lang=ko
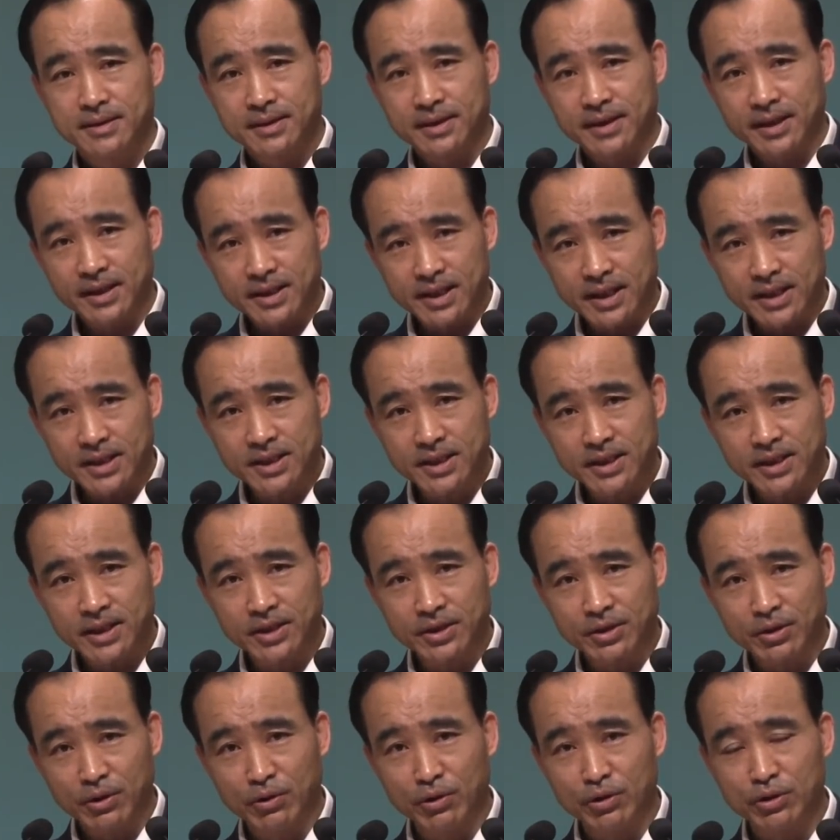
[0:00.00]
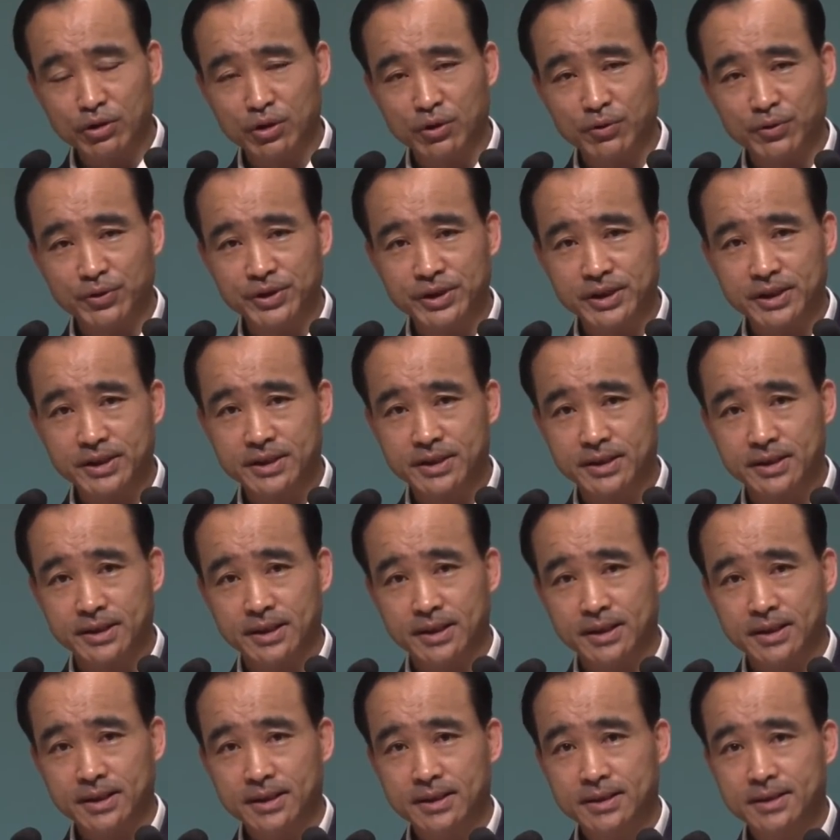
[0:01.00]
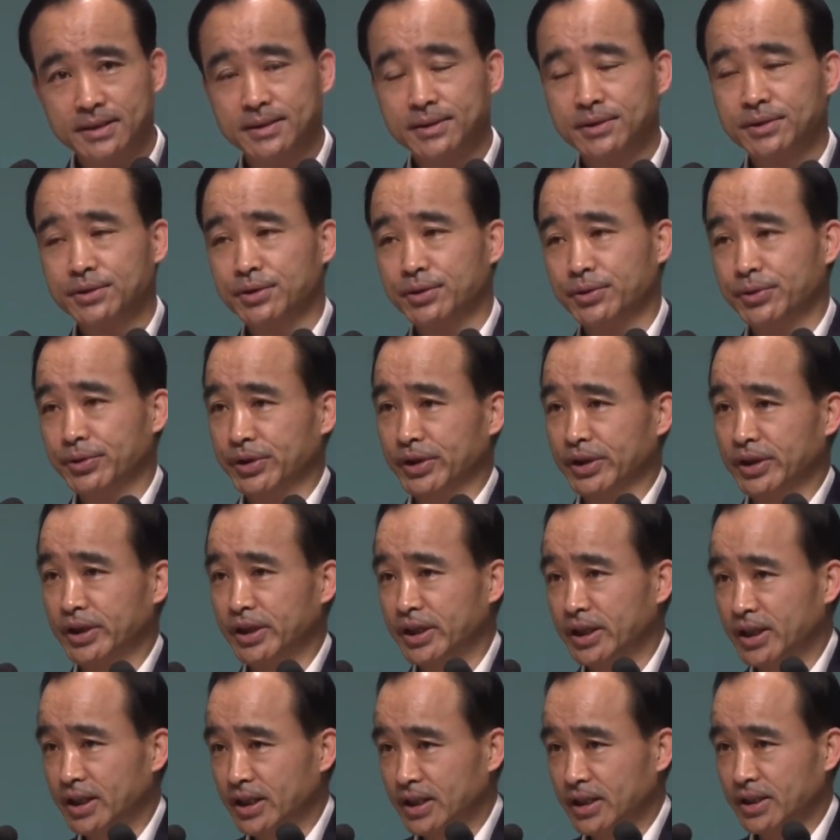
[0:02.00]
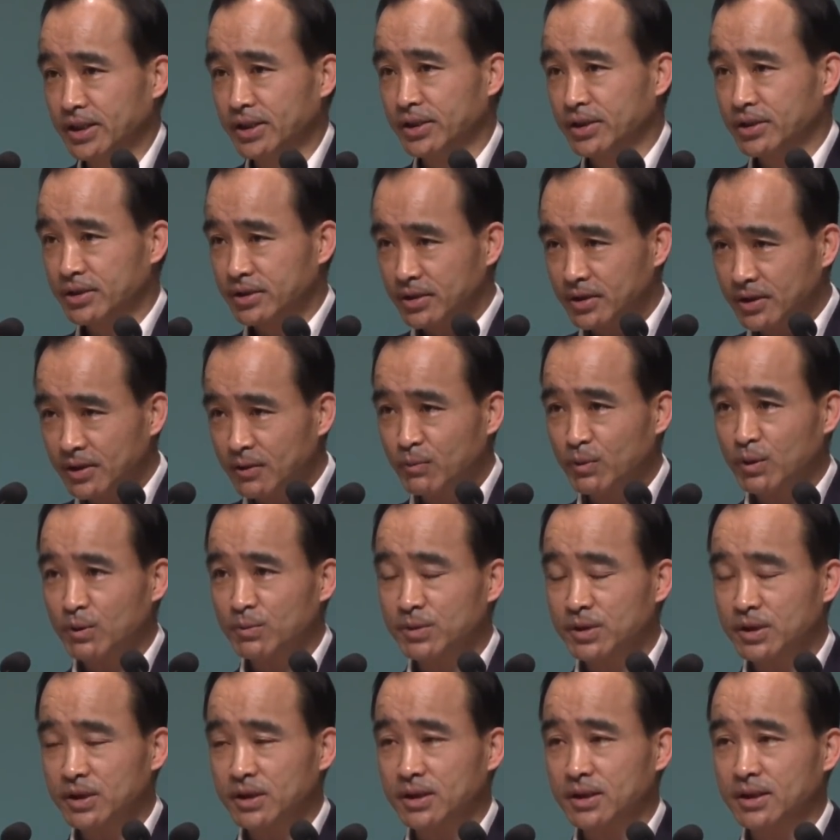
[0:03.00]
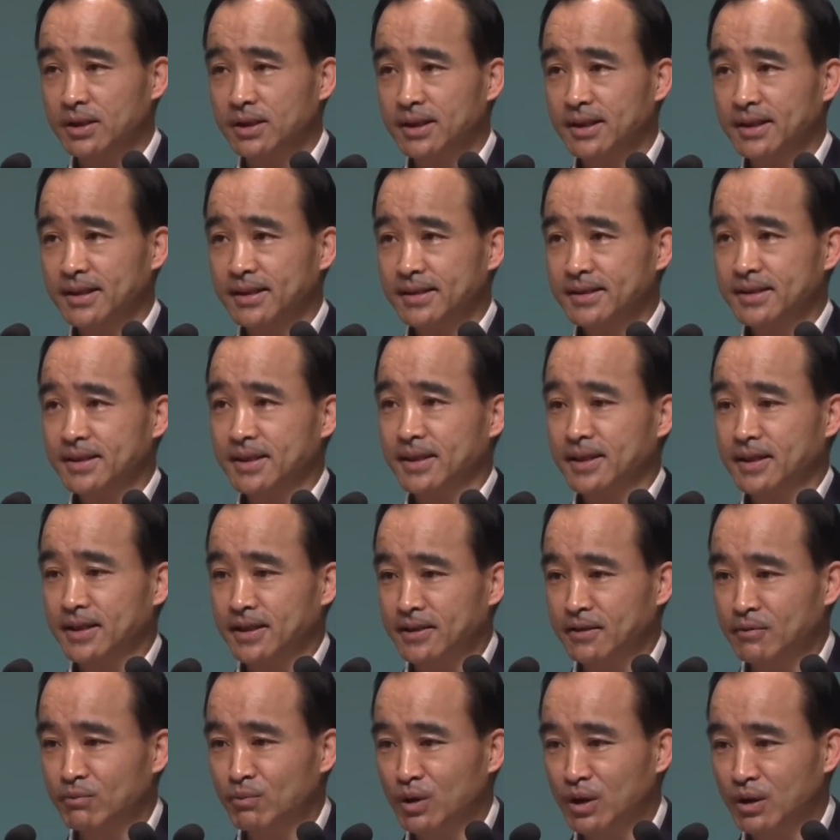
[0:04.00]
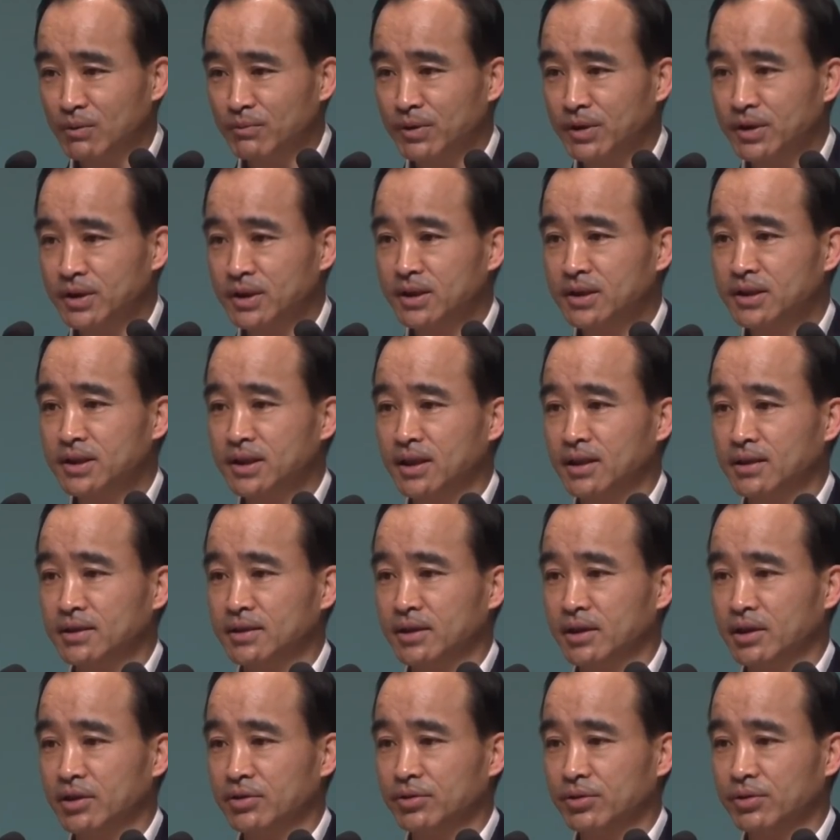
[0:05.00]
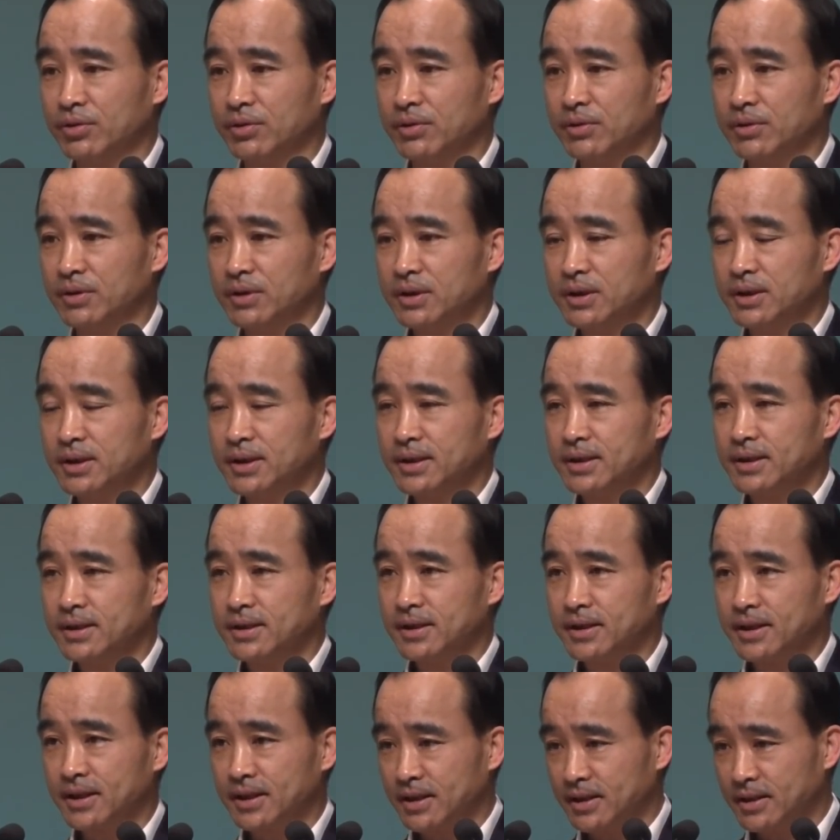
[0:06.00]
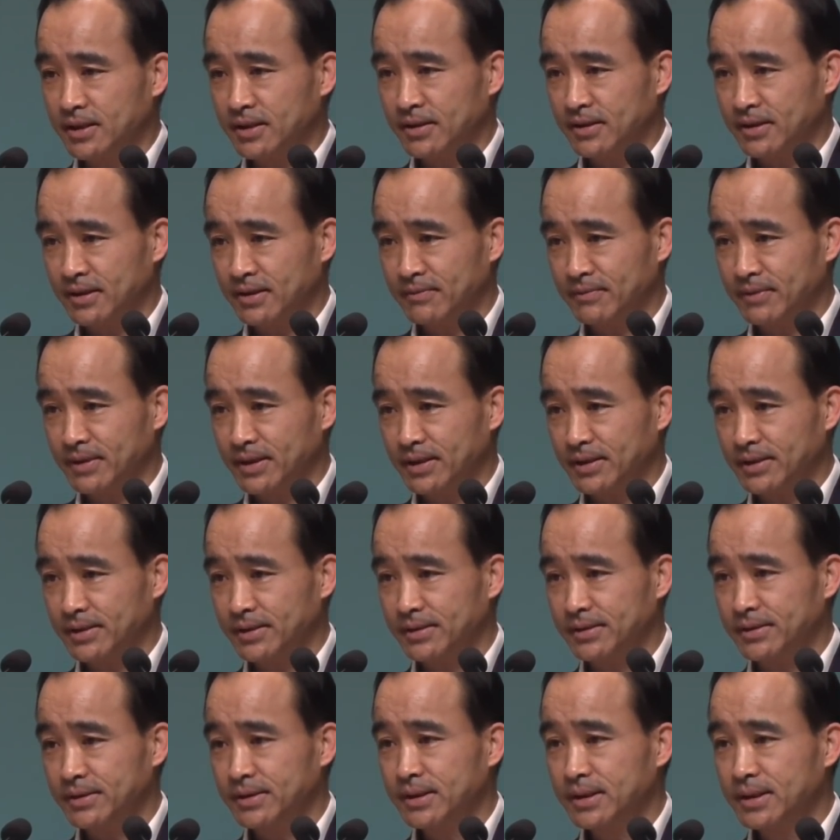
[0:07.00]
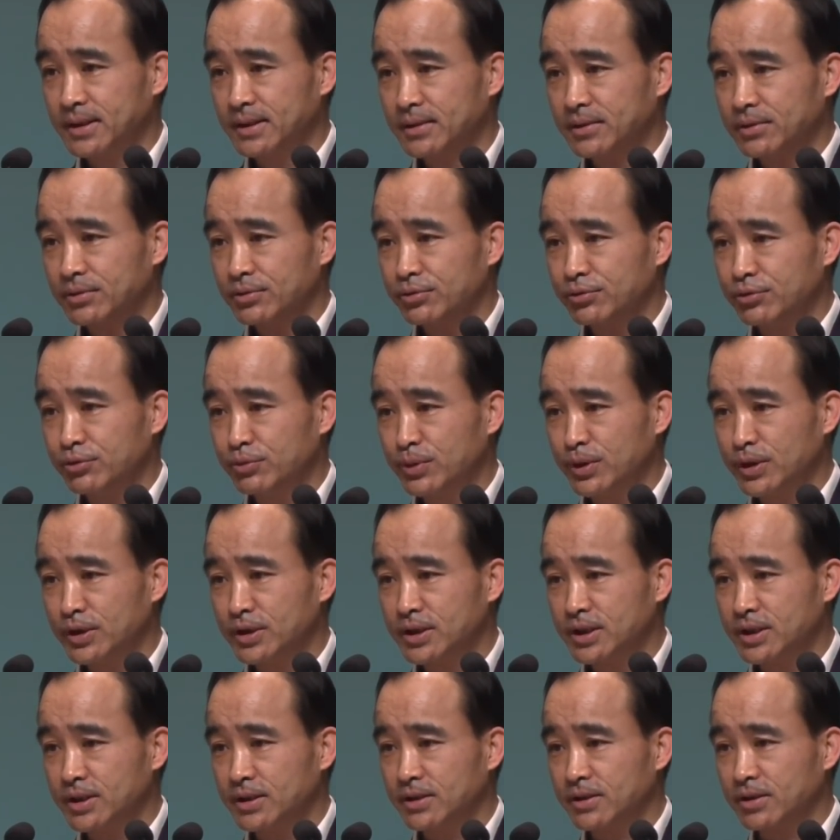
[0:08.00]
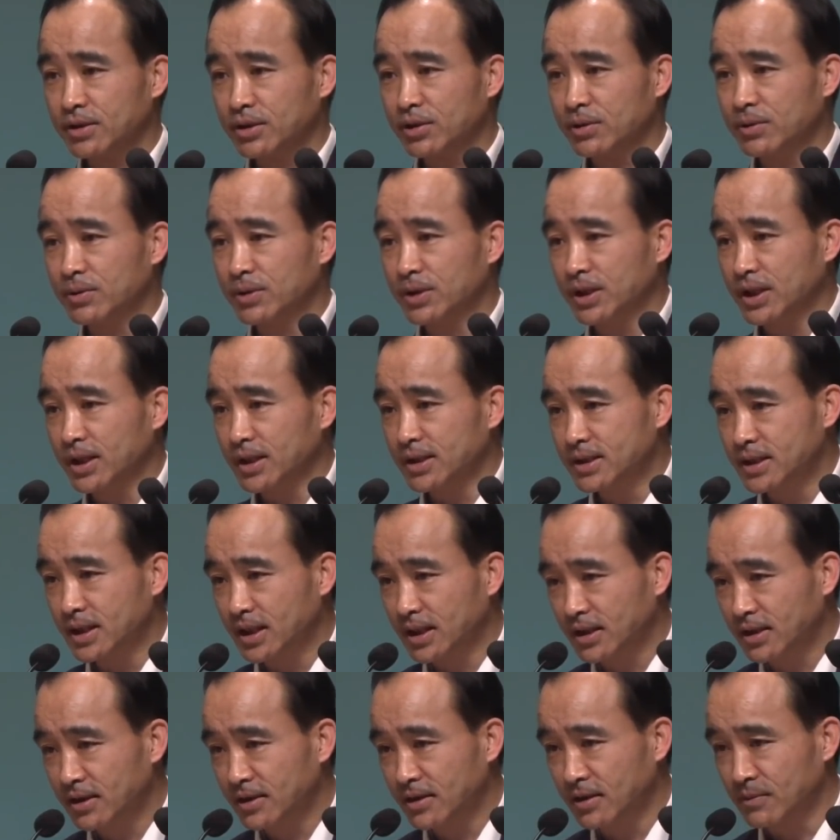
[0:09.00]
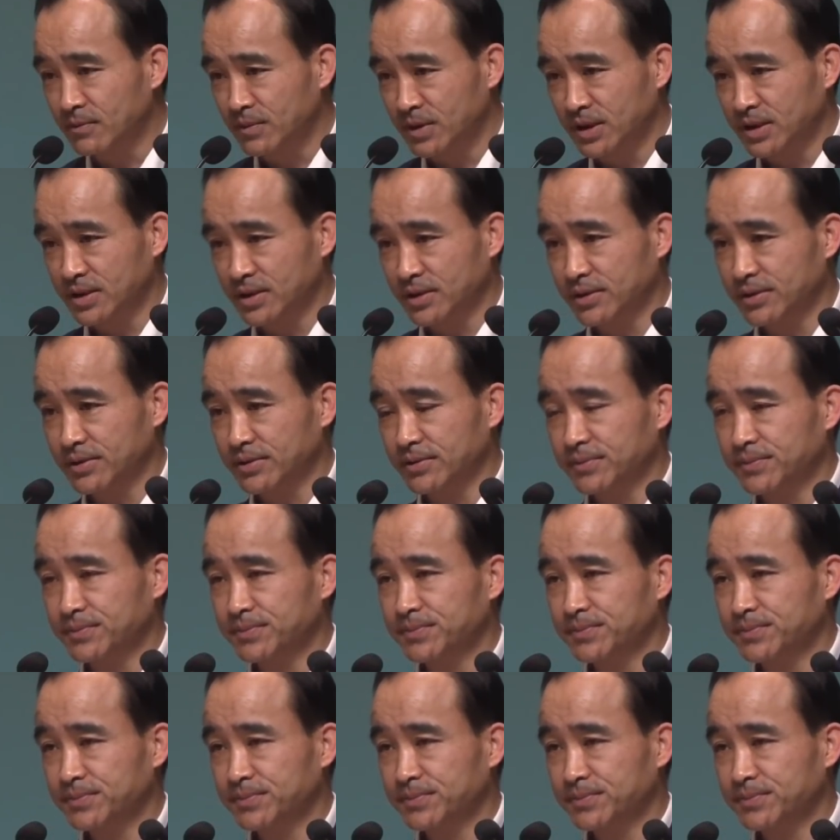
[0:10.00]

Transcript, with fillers: 내 자신의 영혼을 위해서 교회를 향하여 끊임없이 사랑하는 마음이 식지 아니하도록 그렇게 해야 된다 이 말이에요. 두 번째는 교회의 책임감이 있어요.